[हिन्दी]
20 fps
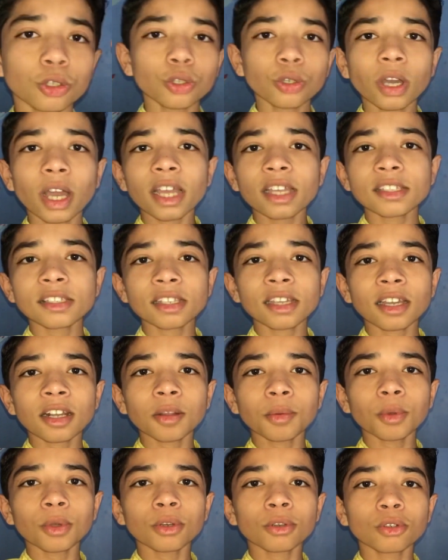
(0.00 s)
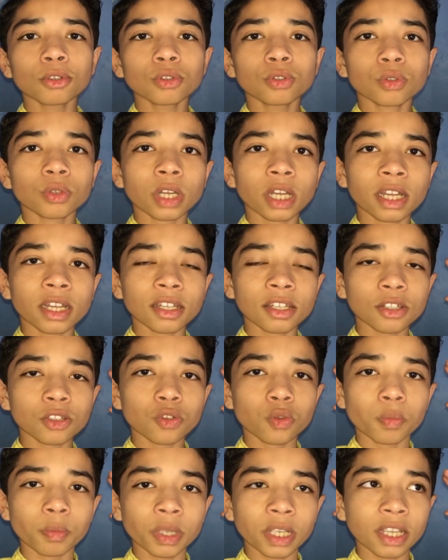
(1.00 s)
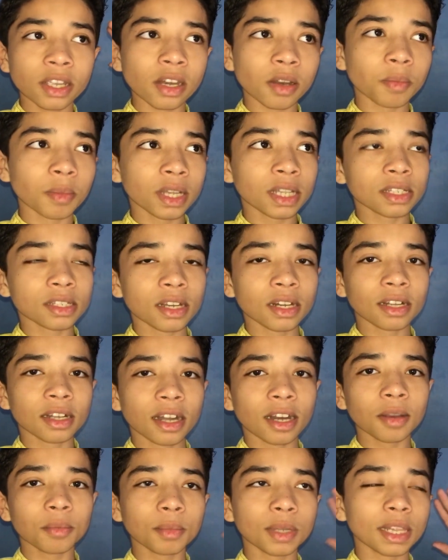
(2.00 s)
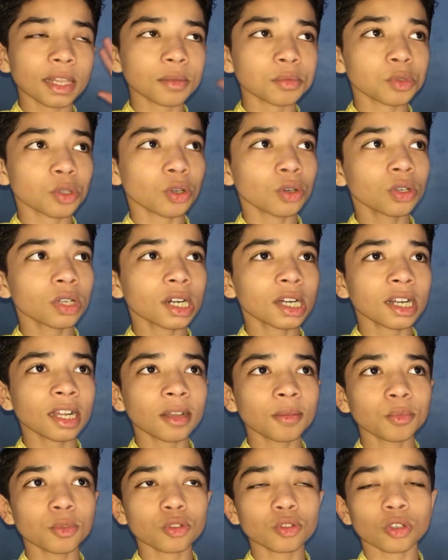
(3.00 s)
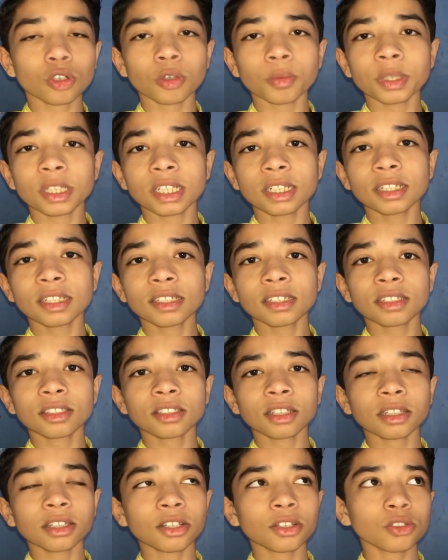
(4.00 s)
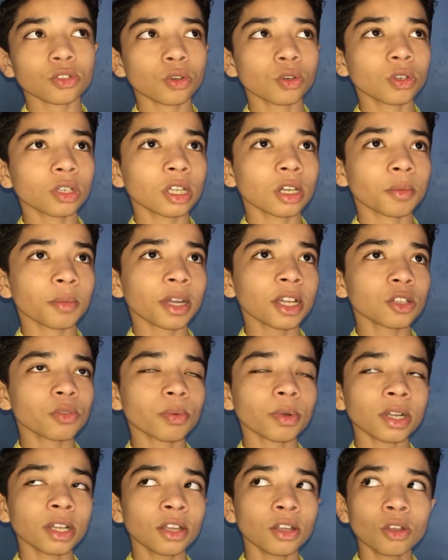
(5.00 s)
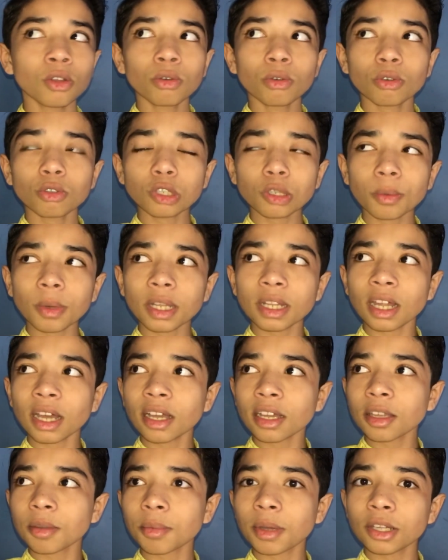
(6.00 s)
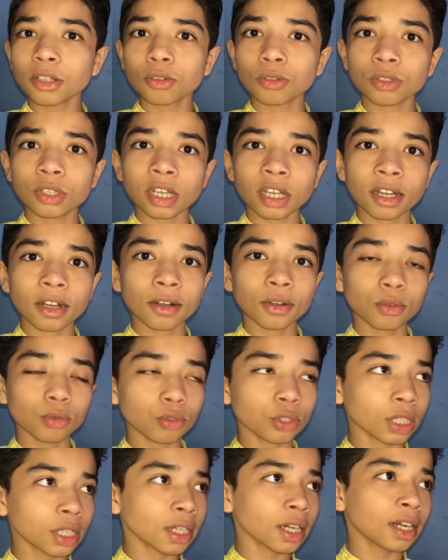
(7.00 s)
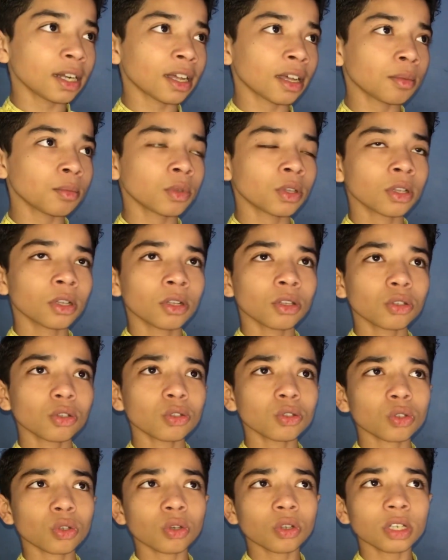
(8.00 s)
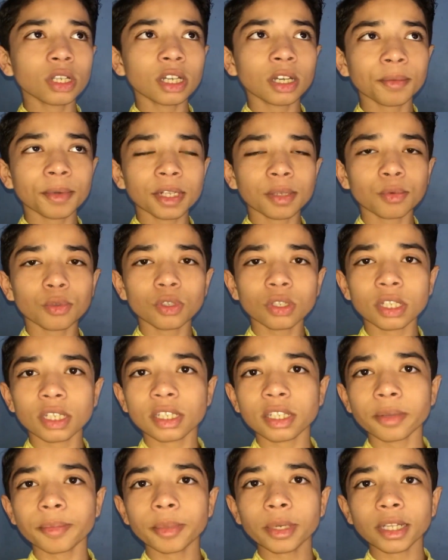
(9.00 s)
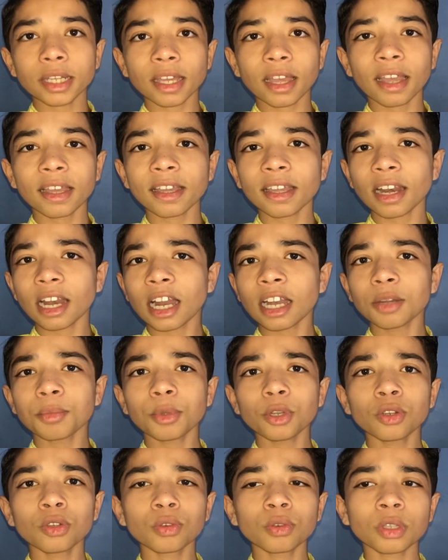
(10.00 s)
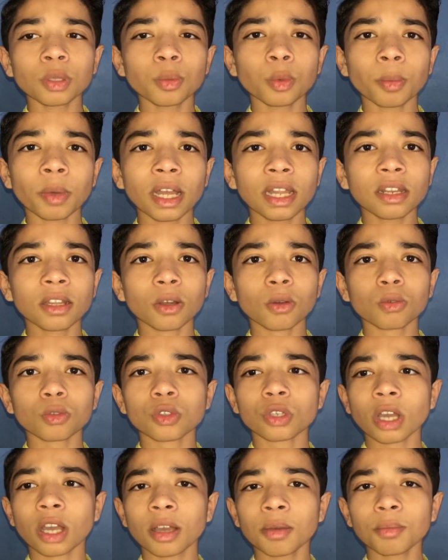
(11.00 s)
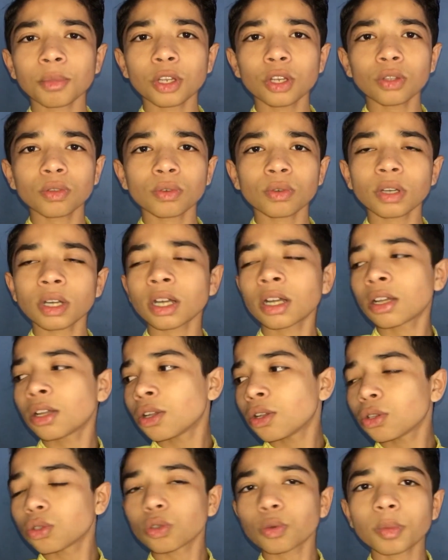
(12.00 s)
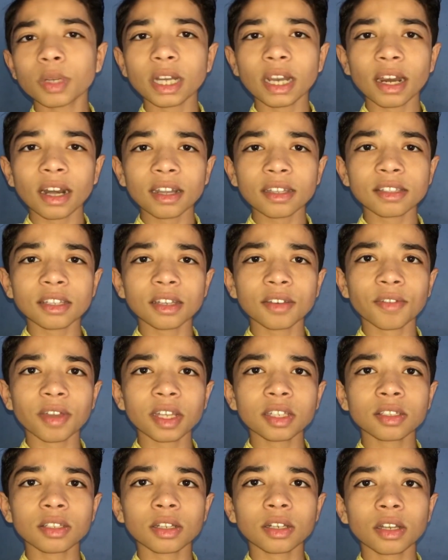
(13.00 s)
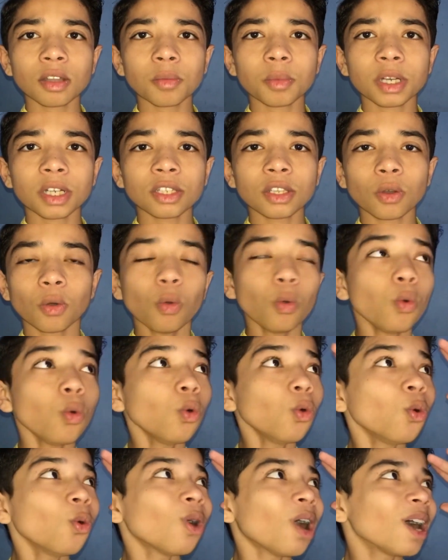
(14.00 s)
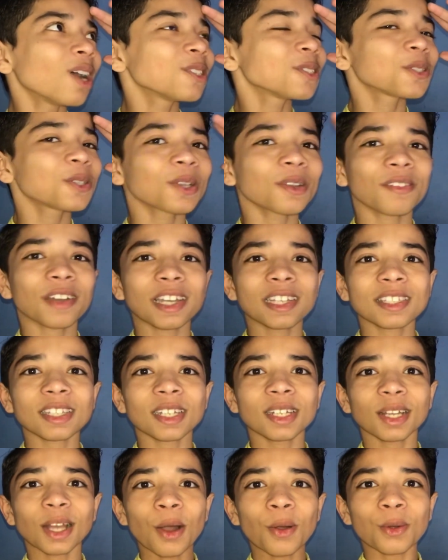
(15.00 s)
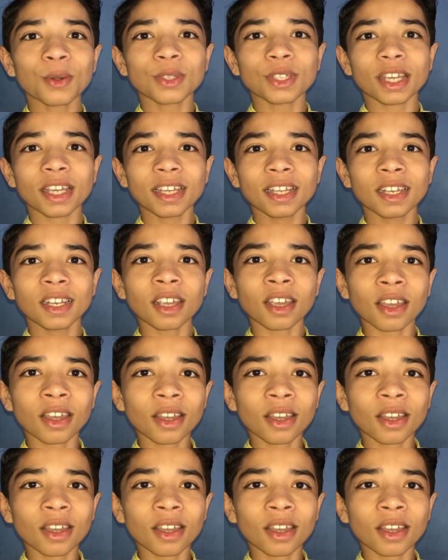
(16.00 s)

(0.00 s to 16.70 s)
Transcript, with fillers: तो गाइज़ यार अभी हो चुका है जुम्मे की नमाज़ का टाइम मतलब जहर का टाइम तो चलो अभी जल्दी से चलते हैं जहर की नमाज़ पढ़ने उसके बाद आके भाई हो जाएगा ट्यूशन का टाइम तो जहर की नमाज़ हम लोग जैसे ही पढ़ के आएंगे लाइट भी नहीं होगी मोबाइल का कुछ काम भी नहीं होगा तो मैं डायरेक्ट से रिवाइज करने बैठ जाऊँ ओ आज तो रिवाइज करने का कुछ है ही नहीं